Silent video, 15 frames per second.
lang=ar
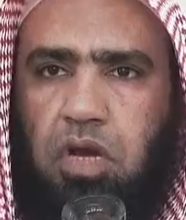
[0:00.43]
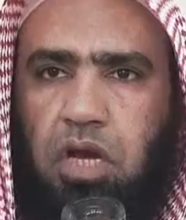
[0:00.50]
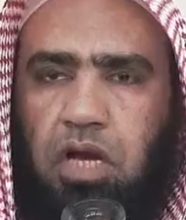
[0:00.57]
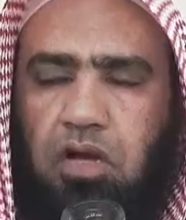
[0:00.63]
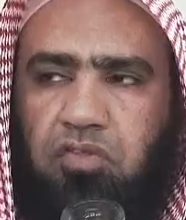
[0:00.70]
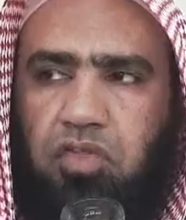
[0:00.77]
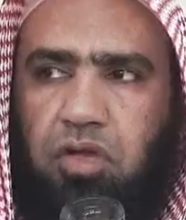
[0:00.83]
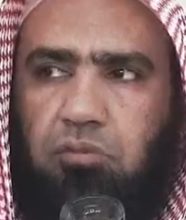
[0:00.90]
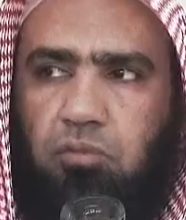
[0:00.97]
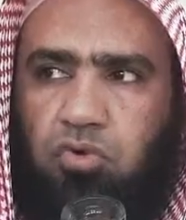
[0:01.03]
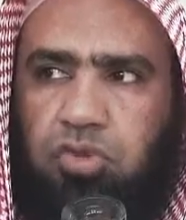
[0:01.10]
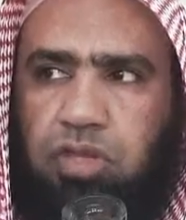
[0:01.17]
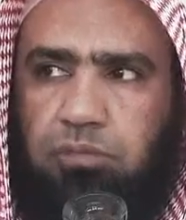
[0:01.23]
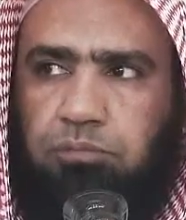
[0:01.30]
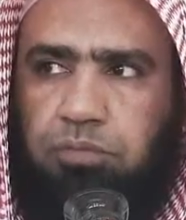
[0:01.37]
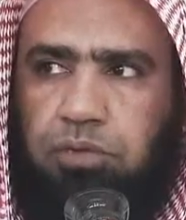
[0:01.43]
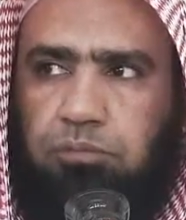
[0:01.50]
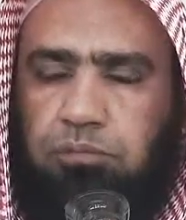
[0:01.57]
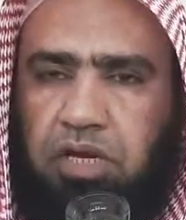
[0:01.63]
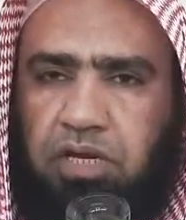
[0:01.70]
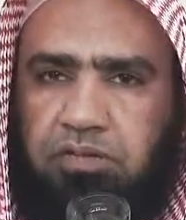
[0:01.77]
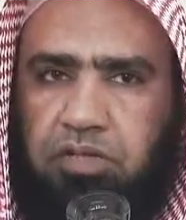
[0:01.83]
اعظم
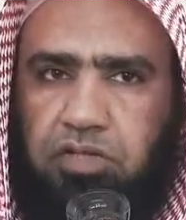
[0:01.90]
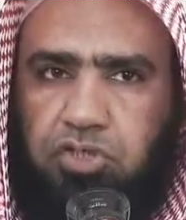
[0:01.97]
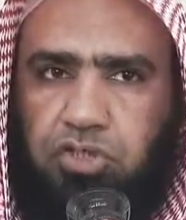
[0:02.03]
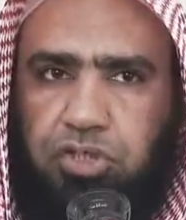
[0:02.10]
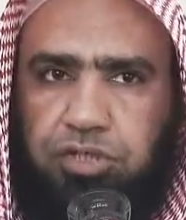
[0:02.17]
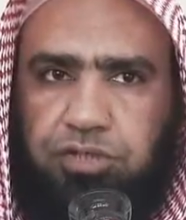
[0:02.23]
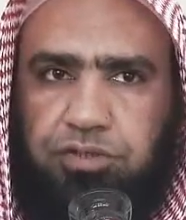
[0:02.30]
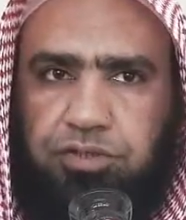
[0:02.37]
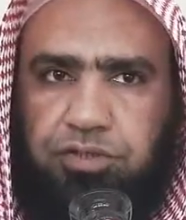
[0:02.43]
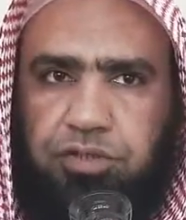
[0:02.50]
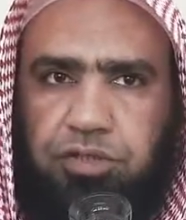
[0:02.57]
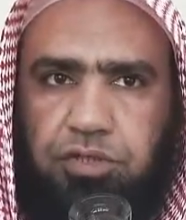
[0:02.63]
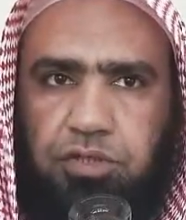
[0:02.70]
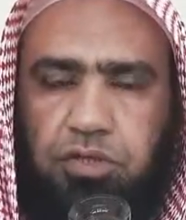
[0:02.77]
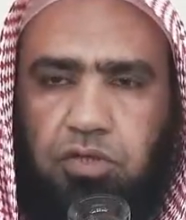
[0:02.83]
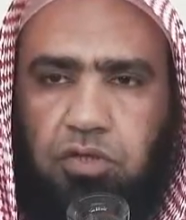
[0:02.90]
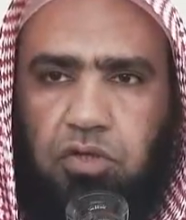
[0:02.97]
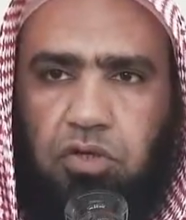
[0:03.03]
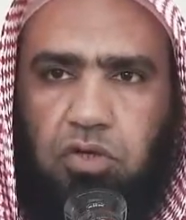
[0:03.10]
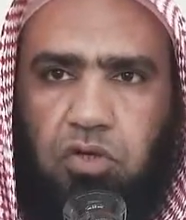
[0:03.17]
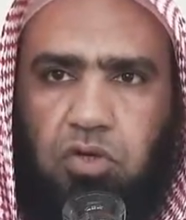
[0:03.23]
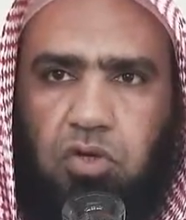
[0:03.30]
ذنب بعد الشرك
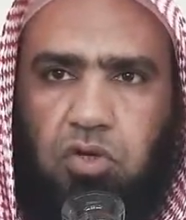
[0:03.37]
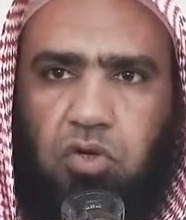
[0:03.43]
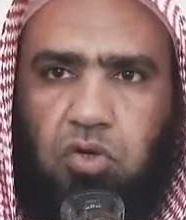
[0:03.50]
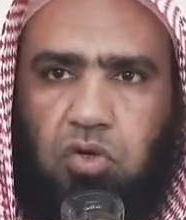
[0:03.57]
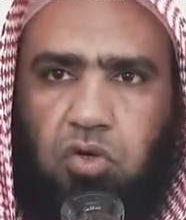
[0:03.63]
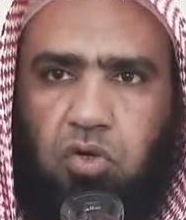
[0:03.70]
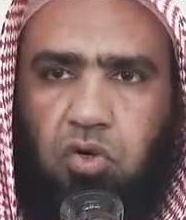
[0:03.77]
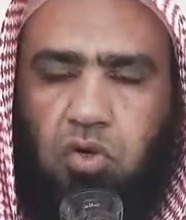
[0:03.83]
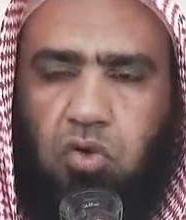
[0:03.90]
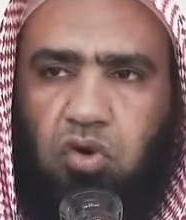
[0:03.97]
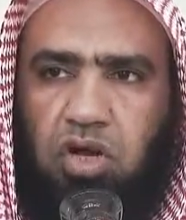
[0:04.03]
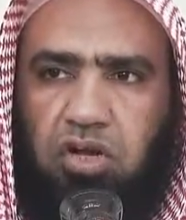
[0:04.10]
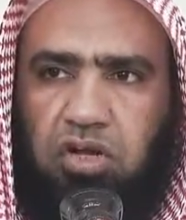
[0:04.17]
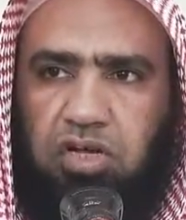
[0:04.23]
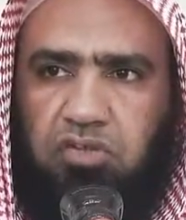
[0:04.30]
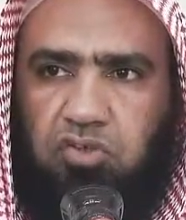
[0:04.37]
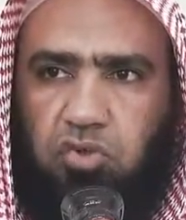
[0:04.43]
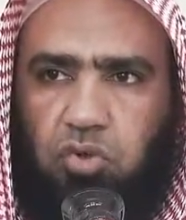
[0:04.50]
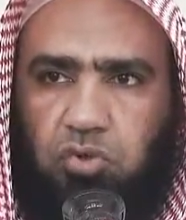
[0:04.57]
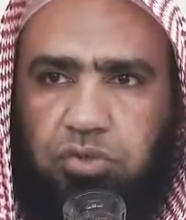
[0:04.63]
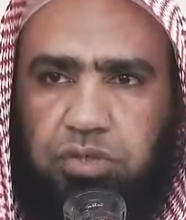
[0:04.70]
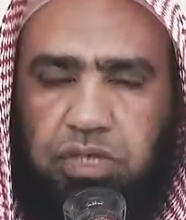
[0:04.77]
هو
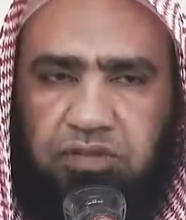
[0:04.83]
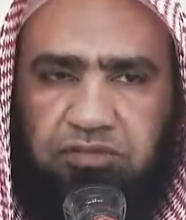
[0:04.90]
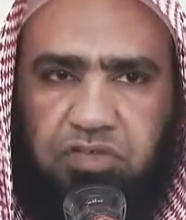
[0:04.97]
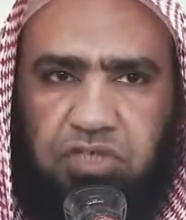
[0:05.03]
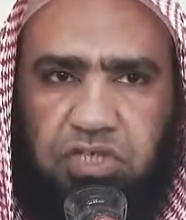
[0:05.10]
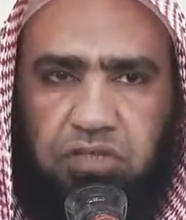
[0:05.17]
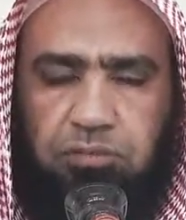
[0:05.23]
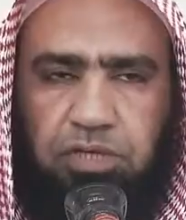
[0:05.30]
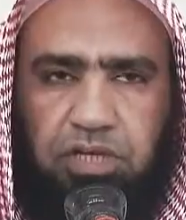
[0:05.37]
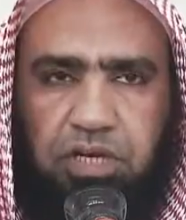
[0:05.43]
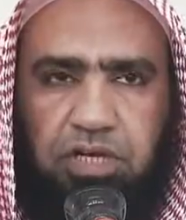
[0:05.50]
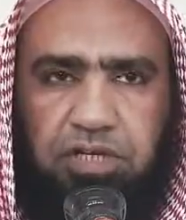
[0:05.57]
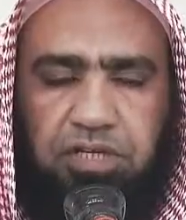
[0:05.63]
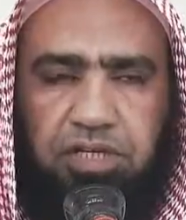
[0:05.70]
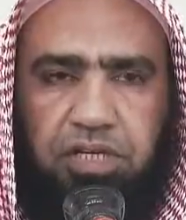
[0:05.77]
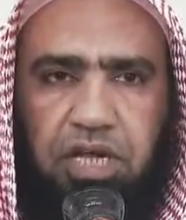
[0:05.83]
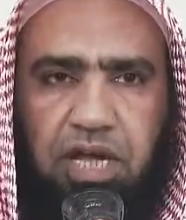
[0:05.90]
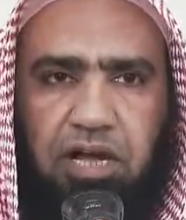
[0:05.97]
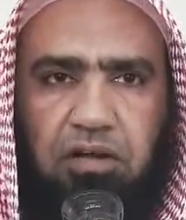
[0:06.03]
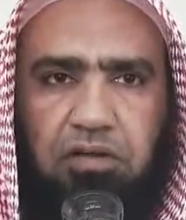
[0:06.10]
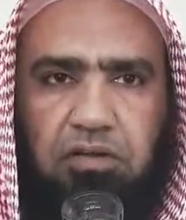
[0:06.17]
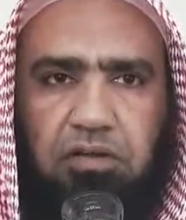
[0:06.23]
قتل النفس بغير
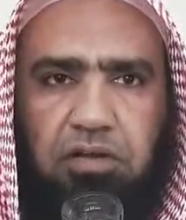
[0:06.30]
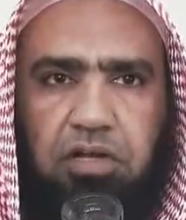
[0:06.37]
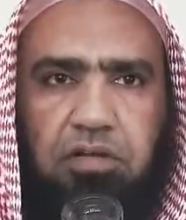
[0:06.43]
حق